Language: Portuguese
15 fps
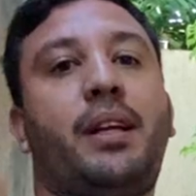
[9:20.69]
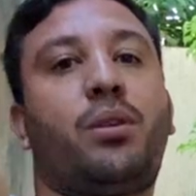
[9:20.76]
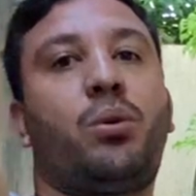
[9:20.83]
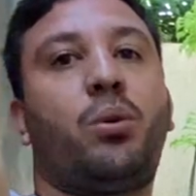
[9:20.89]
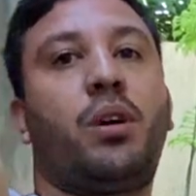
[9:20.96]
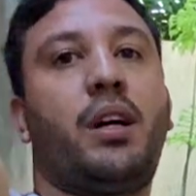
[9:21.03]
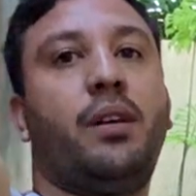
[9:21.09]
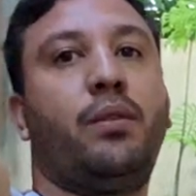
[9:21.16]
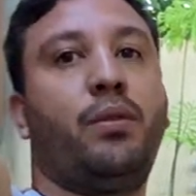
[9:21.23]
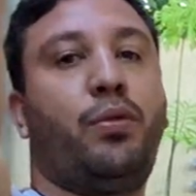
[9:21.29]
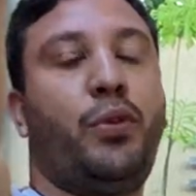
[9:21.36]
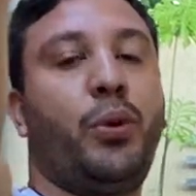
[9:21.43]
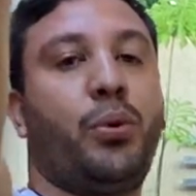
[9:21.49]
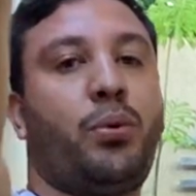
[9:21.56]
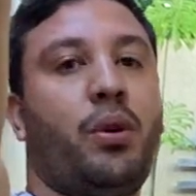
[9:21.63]
tá trocando um
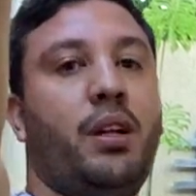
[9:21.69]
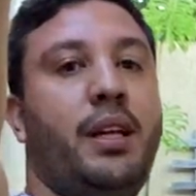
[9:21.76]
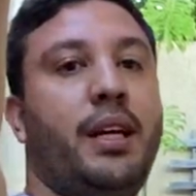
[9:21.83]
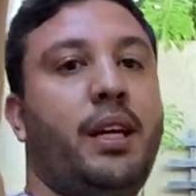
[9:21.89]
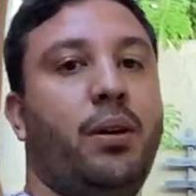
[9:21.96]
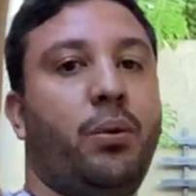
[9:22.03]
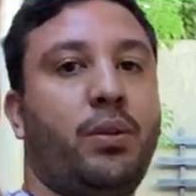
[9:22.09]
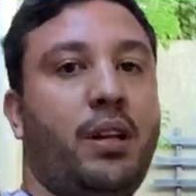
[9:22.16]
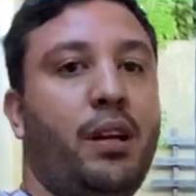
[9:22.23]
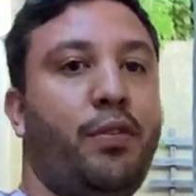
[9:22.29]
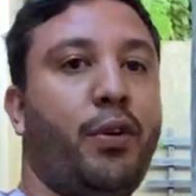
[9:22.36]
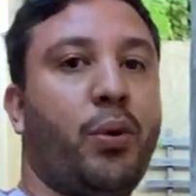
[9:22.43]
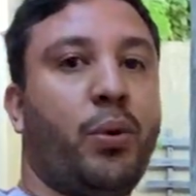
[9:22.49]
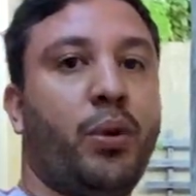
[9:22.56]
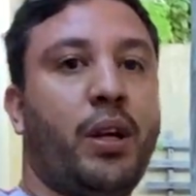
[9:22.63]
filtro ali que ontem ele
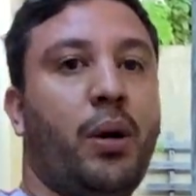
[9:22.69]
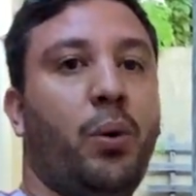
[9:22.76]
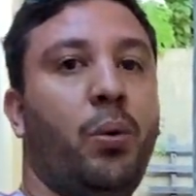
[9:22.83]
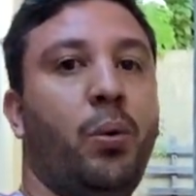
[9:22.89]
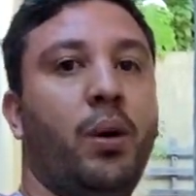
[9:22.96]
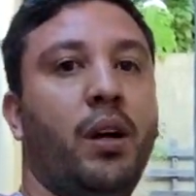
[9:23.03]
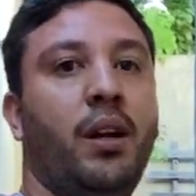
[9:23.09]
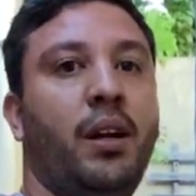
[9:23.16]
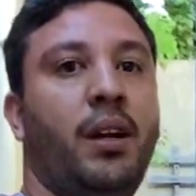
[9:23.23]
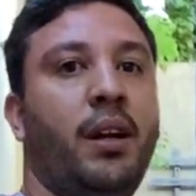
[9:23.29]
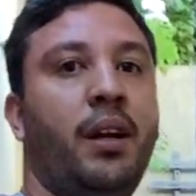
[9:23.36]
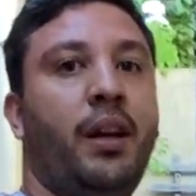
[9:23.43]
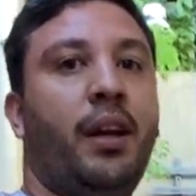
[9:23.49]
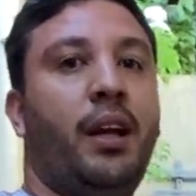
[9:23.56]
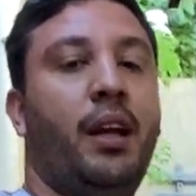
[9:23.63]
ficou na rua,
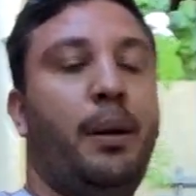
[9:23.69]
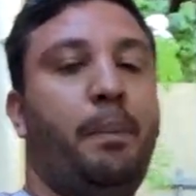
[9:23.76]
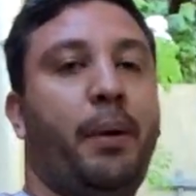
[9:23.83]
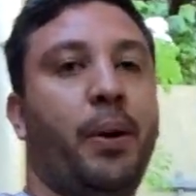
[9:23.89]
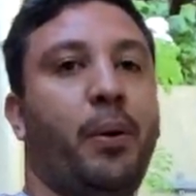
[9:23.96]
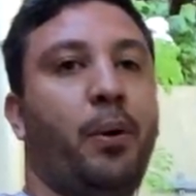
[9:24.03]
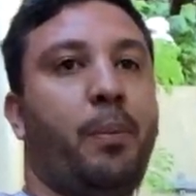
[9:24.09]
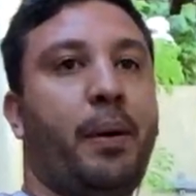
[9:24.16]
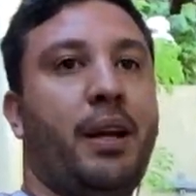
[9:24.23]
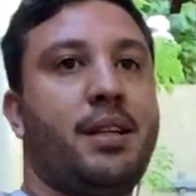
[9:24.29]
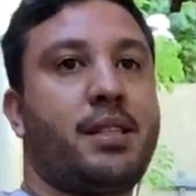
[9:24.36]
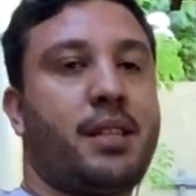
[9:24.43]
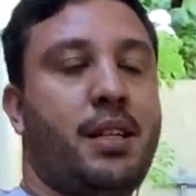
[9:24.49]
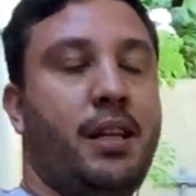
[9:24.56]
ele pegou, parece